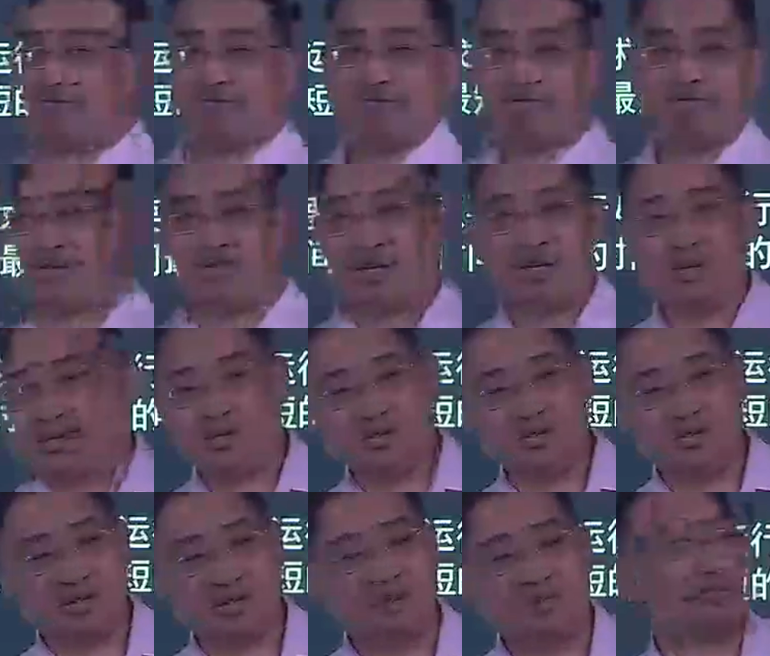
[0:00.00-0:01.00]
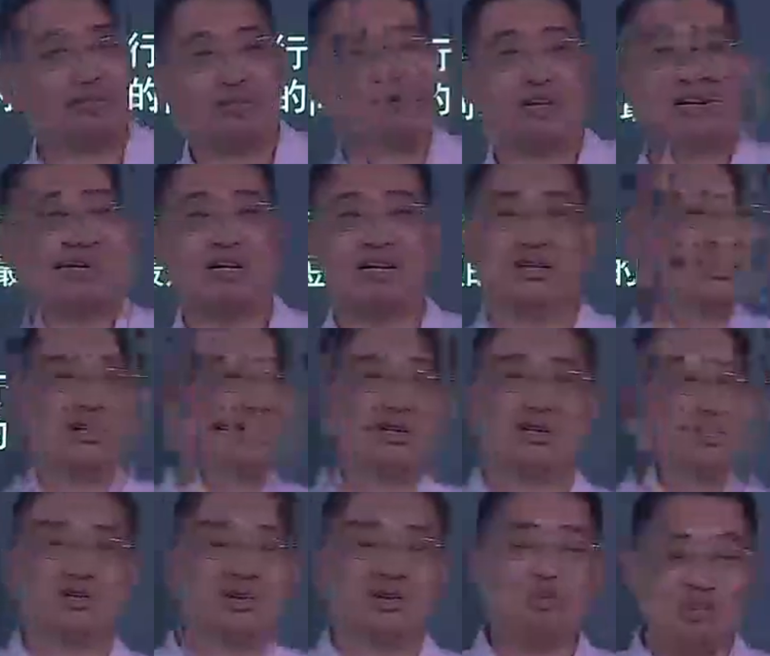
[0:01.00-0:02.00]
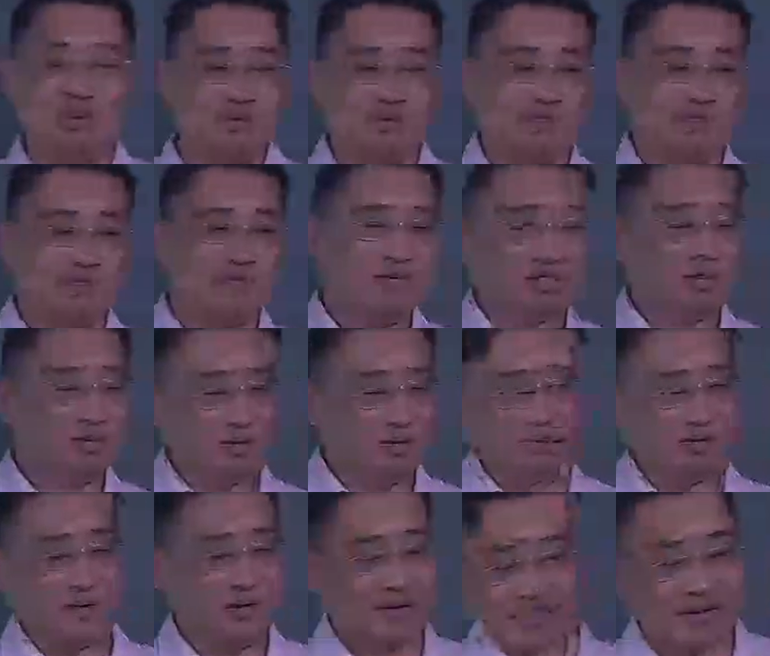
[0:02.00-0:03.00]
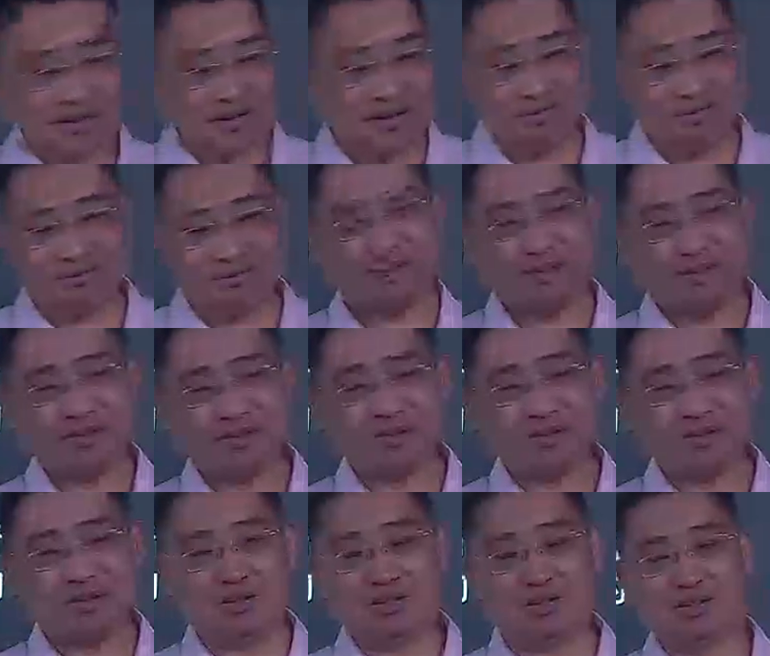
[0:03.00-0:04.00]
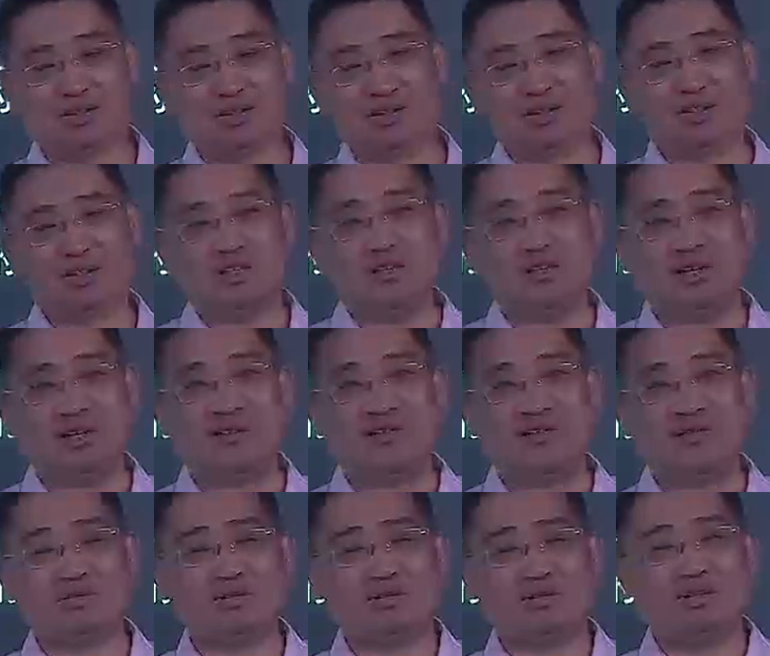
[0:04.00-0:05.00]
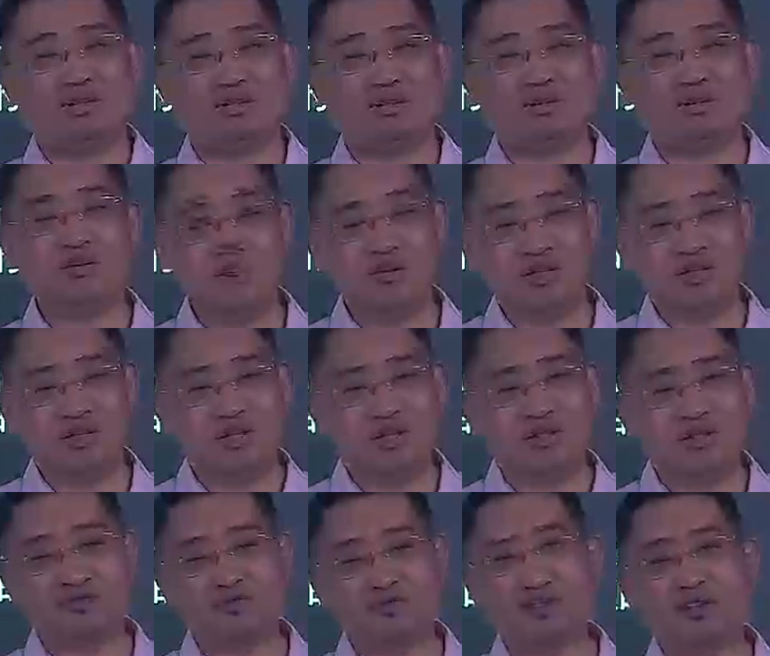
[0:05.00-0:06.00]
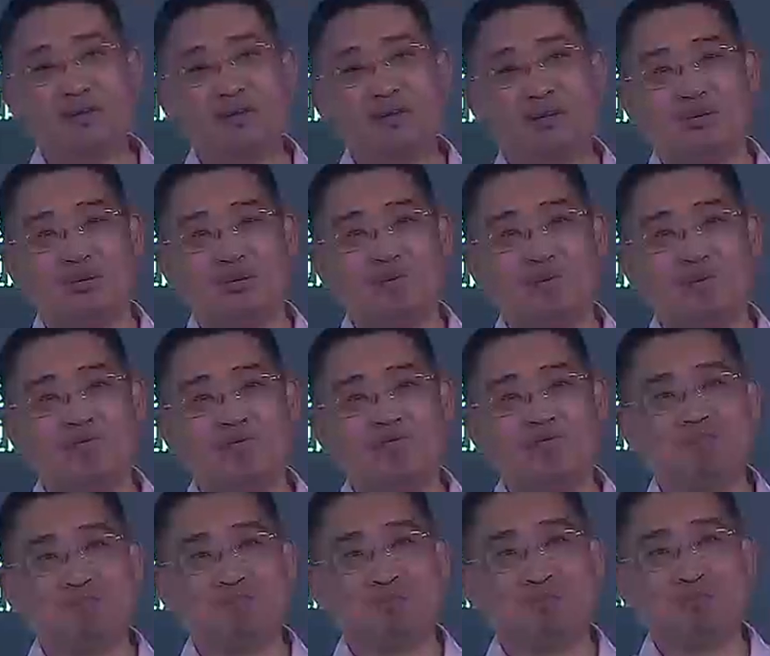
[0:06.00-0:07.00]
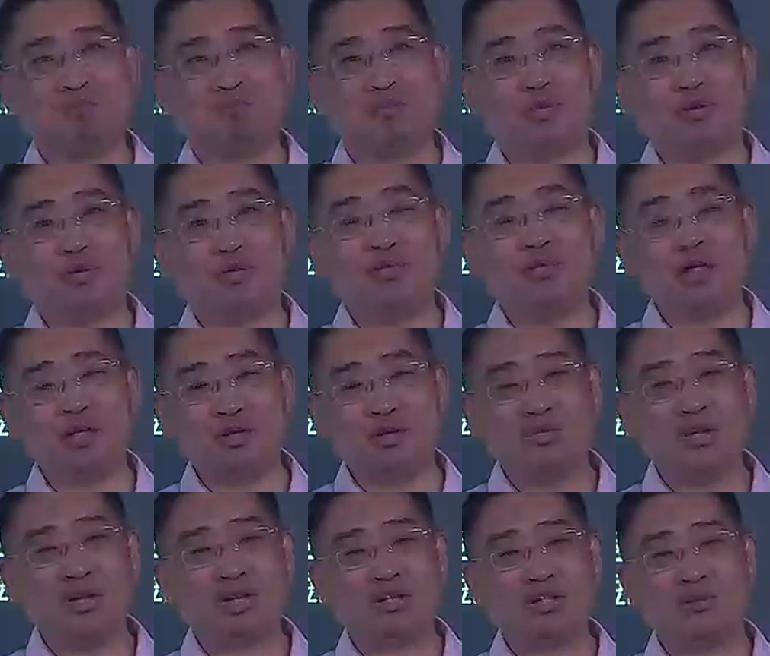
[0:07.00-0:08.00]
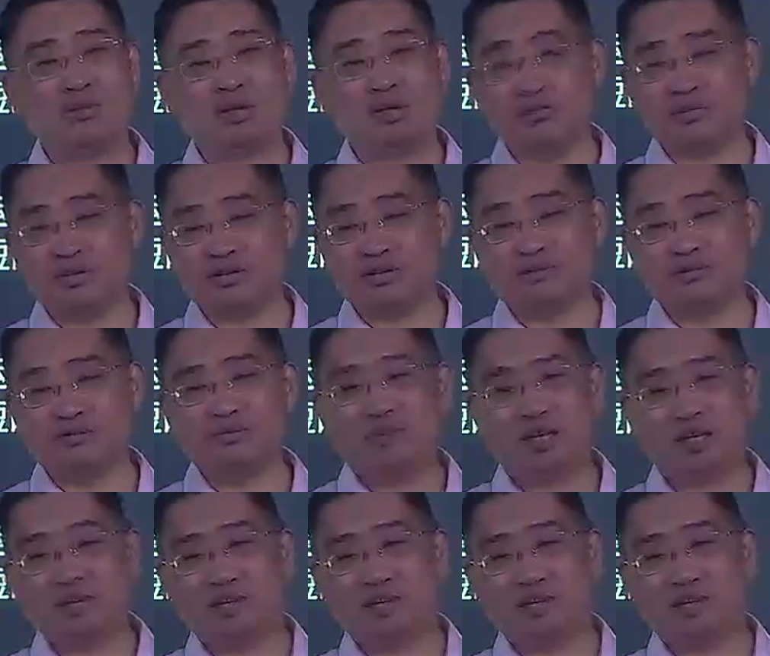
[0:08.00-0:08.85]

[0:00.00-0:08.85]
就说咱们人类呢就开始琢磨。那么这种方式呢是相对来说这公平，但是呢问题比较多。问题多在什么呢？就是每一瓶矿